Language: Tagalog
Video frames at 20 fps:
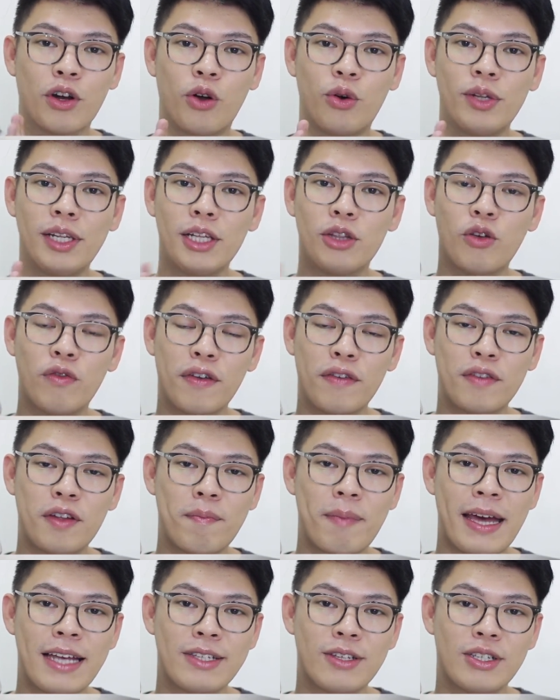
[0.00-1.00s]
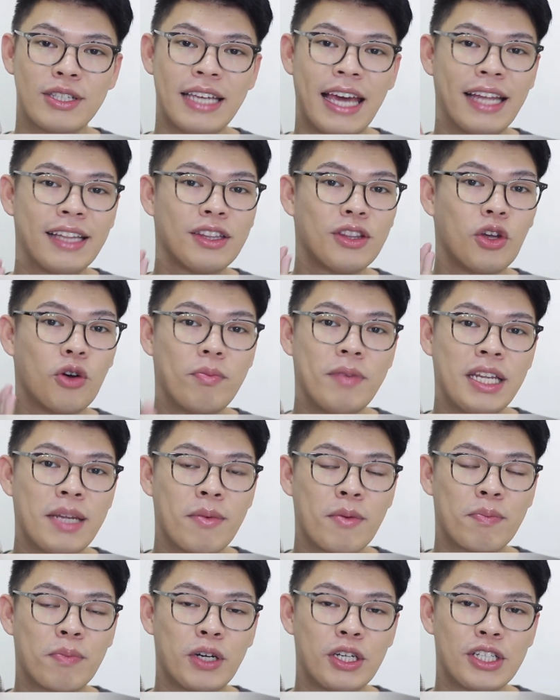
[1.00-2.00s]
for only 250 pesos and no
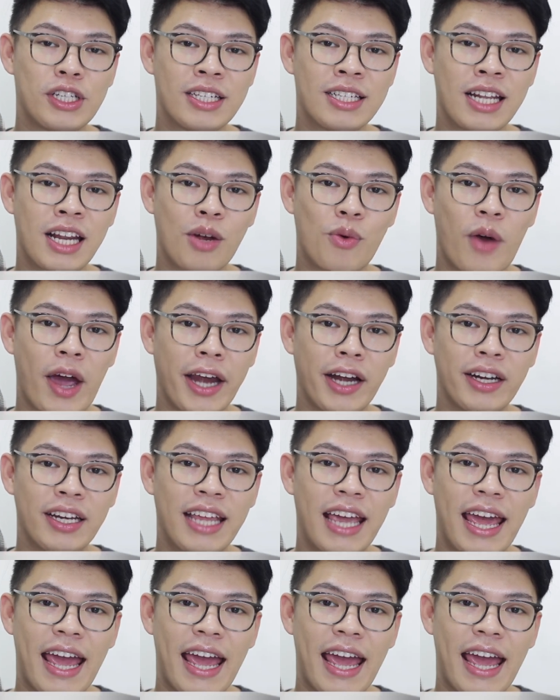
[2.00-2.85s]
minimum purchase required.